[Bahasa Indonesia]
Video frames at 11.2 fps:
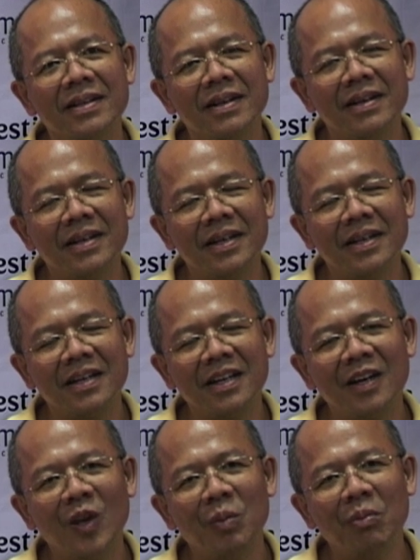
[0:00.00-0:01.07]
dan
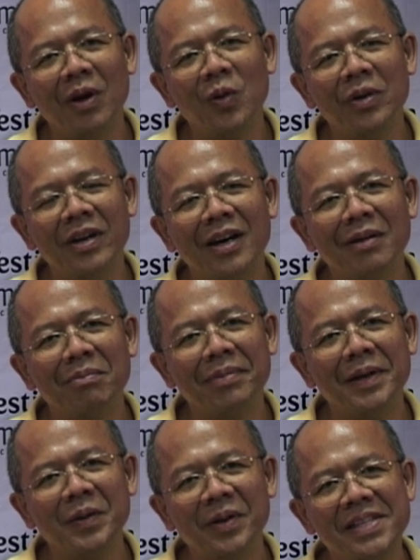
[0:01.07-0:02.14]
kalau mengundang
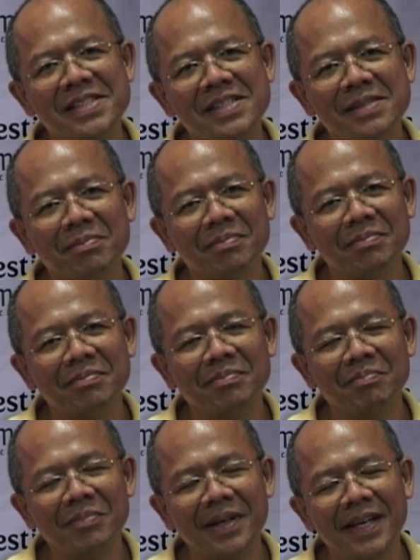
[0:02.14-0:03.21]
penulis
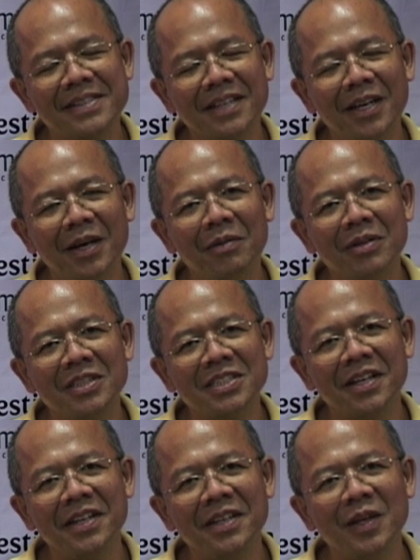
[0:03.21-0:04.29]
bagi saya
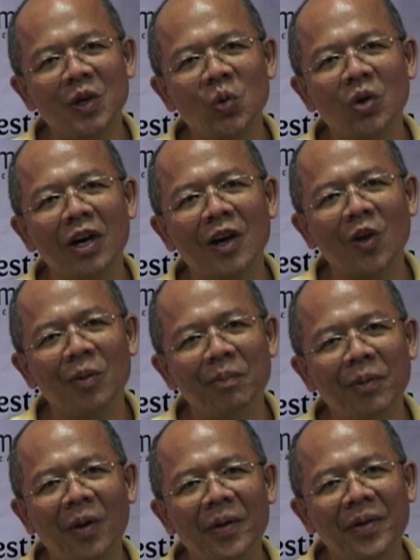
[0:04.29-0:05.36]
cari dua
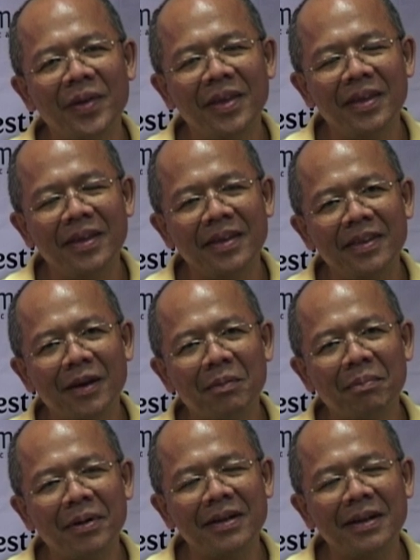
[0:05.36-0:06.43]
kelompok yang
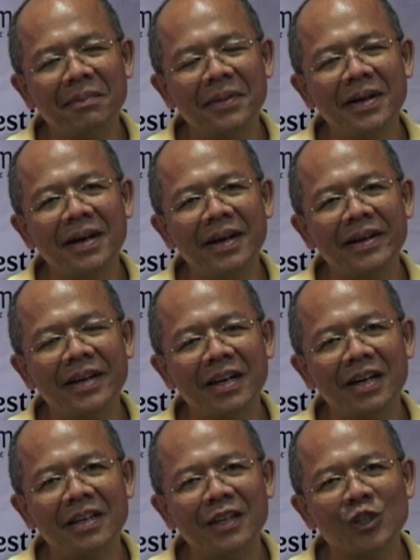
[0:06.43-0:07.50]
pertama
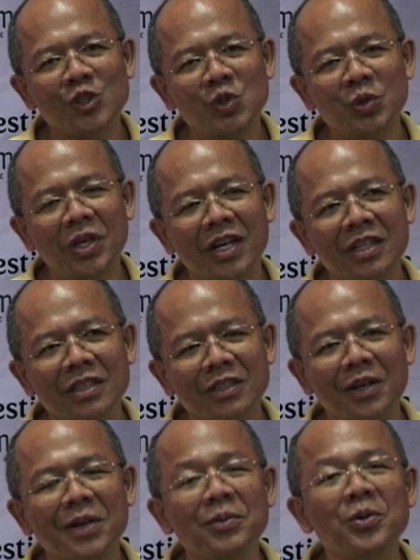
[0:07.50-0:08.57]
adalah yang sudah
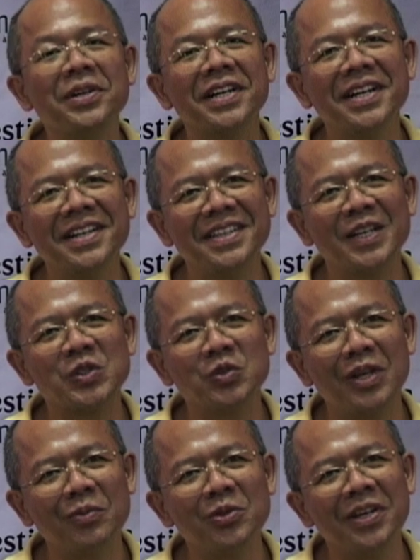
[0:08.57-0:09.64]
terkemuka, yang
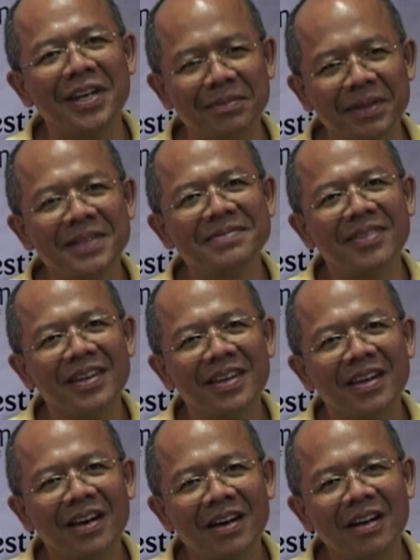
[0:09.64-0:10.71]
sudah punya nama.
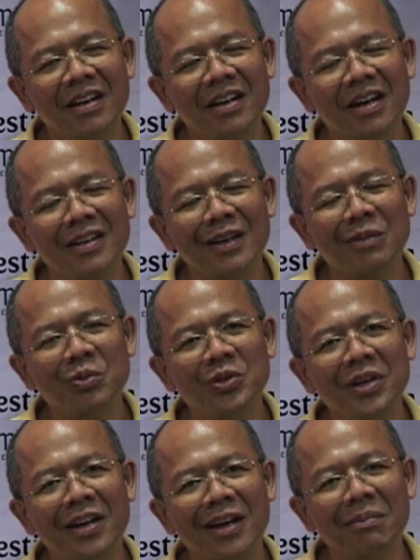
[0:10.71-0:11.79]
Karena dengan yang
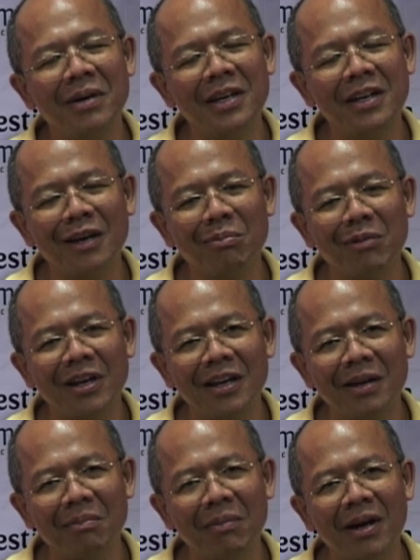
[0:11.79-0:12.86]
punya nama ini akan
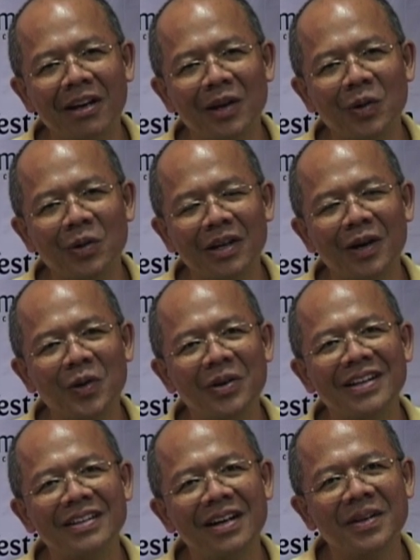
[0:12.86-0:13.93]
menarik magnet orang untuk
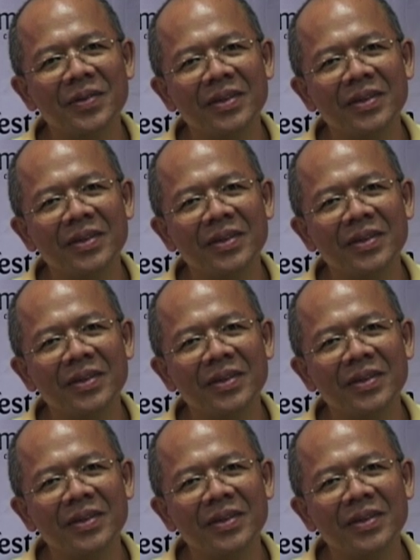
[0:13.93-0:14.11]
datang.